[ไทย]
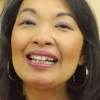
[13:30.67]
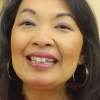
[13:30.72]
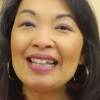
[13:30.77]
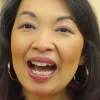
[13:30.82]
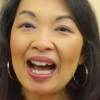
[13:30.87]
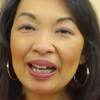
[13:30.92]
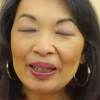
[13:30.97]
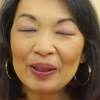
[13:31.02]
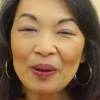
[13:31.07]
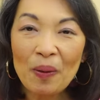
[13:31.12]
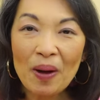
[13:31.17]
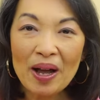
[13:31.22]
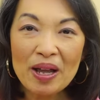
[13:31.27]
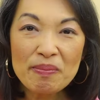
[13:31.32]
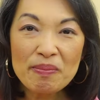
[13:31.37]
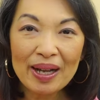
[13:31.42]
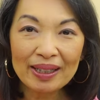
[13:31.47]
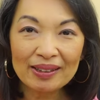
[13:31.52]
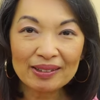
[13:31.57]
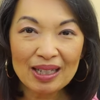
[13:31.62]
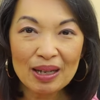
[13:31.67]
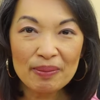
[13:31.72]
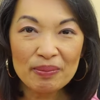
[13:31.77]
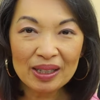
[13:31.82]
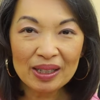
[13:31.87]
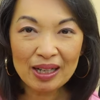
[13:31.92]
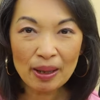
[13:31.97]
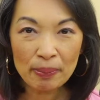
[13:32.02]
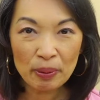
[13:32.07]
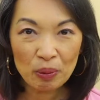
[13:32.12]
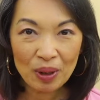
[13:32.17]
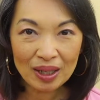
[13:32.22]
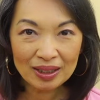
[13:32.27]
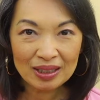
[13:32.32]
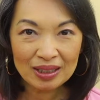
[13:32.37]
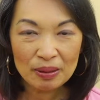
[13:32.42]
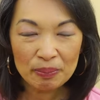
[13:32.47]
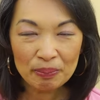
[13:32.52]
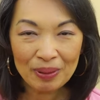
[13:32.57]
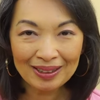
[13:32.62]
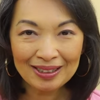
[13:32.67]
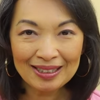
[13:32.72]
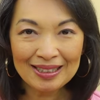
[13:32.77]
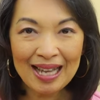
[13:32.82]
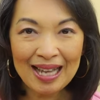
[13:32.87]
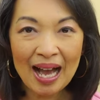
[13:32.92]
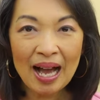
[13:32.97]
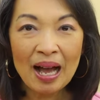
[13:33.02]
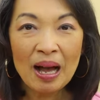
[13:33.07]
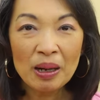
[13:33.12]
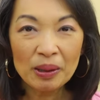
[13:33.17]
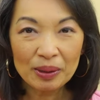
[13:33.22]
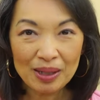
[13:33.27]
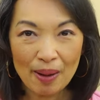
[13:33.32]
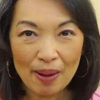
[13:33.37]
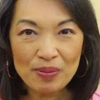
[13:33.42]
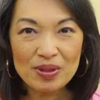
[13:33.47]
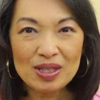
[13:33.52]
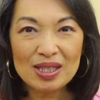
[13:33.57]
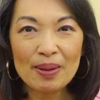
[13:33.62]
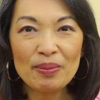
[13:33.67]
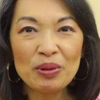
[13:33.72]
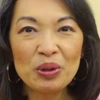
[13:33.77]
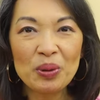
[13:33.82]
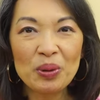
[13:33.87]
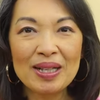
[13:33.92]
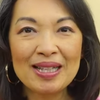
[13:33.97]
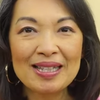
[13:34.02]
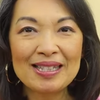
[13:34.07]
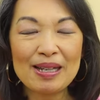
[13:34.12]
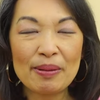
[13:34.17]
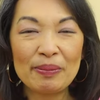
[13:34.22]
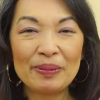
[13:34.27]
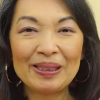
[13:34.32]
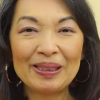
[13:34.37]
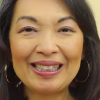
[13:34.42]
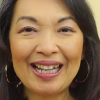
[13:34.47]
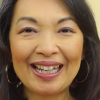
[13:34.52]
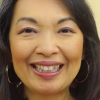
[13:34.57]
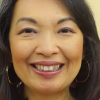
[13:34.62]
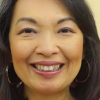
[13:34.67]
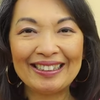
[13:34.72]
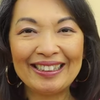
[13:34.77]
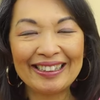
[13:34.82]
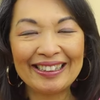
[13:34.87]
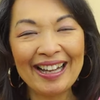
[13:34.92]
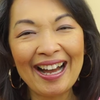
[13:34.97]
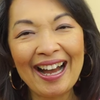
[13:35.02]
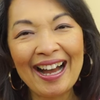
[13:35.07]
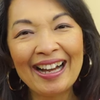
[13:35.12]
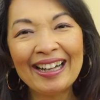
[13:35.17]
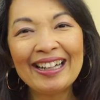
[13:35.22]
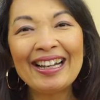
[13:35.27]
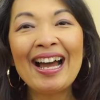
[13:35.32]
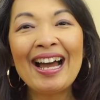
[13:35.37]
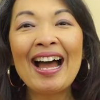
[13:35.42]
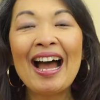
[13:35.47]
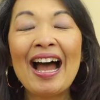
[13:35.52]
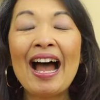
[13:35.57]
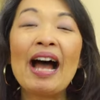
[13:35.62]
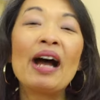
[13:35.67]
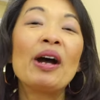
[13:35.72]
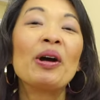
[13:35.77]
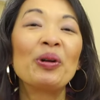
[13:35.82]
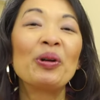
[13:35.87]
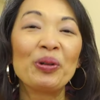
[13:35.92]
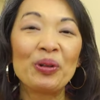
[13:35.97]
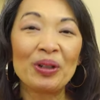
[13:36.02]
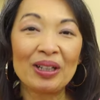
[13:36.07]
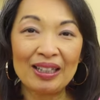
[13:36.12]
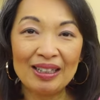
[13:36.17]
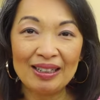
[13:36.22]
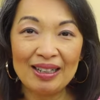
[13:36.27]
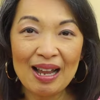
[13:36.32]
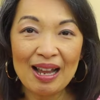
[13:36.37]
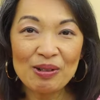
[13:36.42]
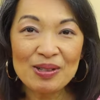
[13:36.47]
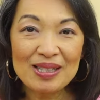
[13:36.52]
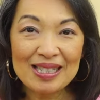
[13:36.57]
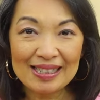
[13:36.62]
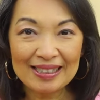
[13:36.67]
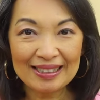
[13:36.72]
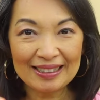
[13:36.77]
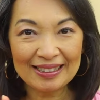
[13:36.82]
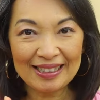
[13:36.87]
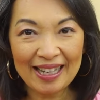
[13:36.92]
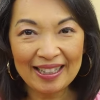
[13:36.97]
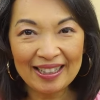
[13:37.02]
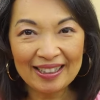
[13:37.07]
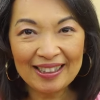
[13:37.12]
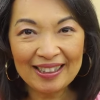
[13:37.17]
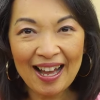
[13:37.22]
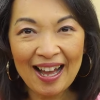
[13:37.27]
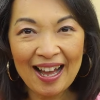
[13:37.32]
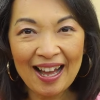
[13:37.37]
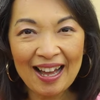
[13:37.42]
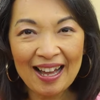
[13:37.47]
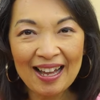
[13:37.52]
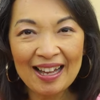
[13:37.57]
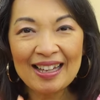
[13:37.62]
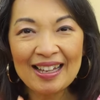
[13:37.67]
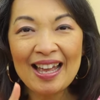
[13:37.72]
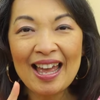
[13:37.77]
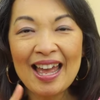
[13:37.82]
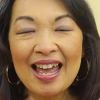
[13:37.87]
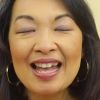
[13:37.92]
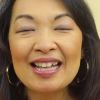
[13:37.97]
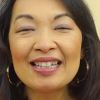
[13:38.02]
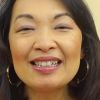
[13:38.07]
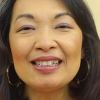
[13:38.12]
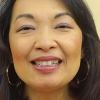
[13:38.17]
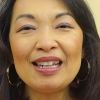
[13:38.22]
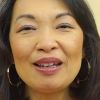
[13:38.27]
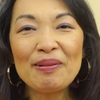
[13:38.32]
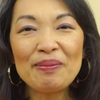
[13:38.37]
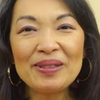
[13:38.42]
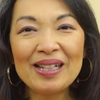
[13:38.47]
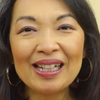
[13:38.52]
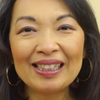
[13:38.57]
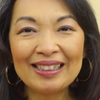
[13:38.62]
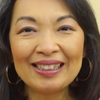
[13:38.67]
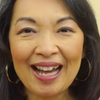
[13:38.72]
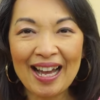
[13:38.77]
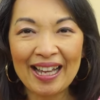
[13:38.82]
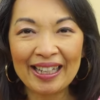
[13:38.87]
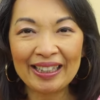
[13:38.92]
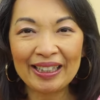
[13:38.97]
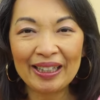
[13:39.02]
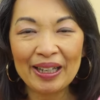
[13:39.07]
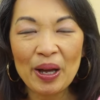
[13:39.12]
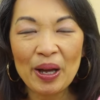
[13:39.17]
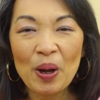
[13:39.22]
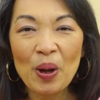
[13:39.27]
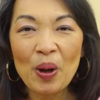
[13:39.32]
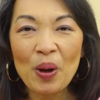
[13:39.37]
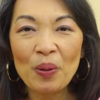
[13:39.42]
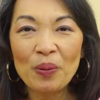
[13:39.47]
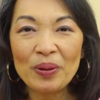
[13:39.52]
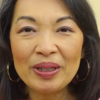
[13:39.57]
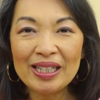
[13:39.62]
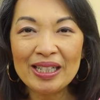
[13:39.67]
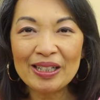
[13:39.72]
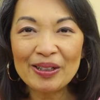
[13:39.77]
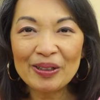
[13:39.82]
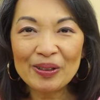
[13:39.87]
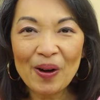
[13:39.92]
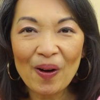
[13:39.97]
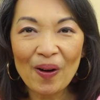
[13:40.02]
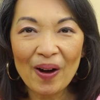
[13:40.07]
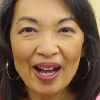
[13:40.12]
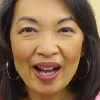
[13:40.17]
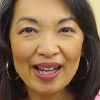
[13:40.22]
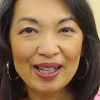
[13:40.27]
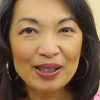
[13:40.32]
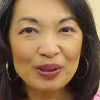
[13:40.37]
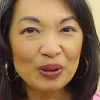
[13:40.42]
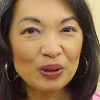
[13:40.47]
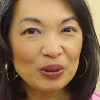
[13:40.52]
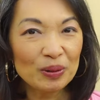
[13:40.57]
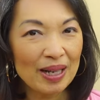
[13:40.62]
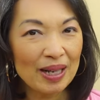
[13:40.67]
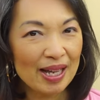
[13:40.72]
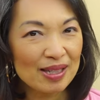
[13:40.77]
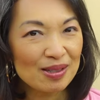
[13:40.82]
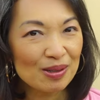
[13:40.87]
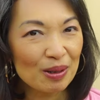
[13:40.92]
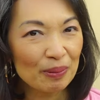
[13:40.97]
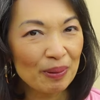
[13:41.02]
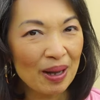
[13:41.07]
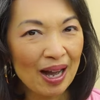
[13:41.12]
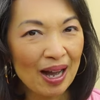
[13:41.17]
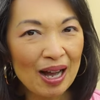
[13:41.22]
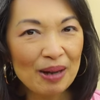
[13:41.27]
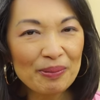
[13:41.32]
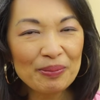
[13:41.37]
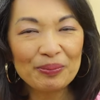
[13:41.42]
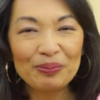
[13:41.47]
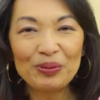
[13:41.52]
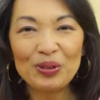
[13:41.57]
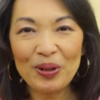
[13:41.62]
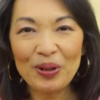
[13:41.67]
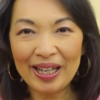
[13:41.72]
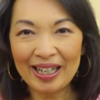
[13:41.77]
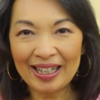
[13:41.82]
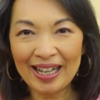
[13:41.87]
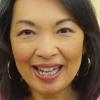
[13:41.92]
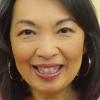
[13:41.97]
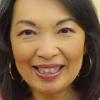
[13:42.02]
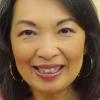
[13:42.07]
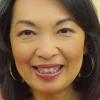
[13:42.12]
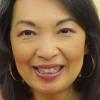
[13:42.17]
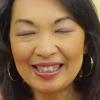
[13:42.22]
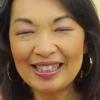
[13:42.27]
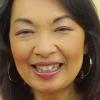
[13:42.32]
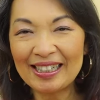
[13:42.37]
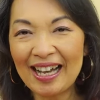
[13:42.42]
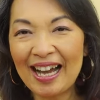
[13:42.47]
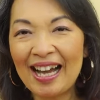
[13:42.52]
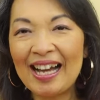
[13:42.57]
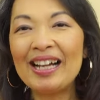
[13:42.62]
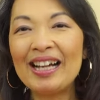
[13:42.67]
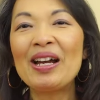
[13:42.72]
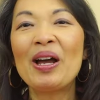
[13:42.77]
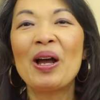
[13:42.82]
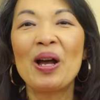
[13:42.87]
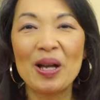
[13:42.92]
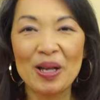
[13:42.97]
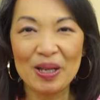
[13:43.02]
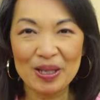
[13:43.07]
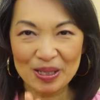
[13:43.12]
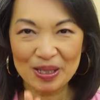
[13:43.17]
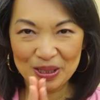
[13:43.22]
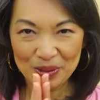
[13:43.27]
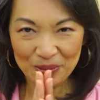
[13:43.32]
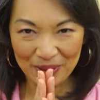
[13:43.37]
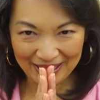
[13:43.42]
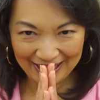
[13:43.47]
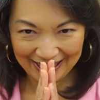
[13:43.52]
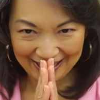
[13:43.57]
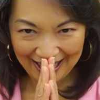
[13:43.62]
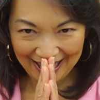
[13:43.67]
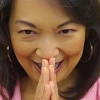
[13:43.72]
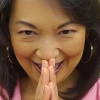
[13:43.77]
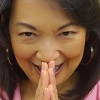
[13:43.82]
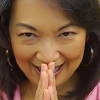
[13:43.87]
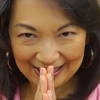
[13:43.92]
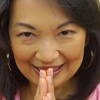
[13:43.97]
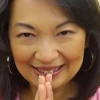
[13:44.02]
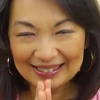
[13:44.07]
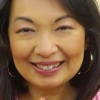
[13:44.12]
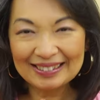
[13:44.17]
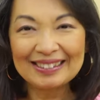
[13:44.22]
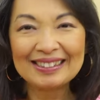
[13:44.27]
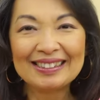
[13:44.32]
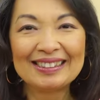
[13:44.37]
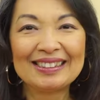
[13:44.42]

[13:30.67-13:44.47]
อย่ารอให้บัตรเต็มนะคะ เพราะว่าที่พัทยารับจำนวนจำกัดนะคะ แล้วเจอกันนะคะ ที่เมืองไทยวันนี้ก็ขอให้คุณดูแลสุขภาพตัวเองให้ดีๆนะคะ สวัสดีค่ะ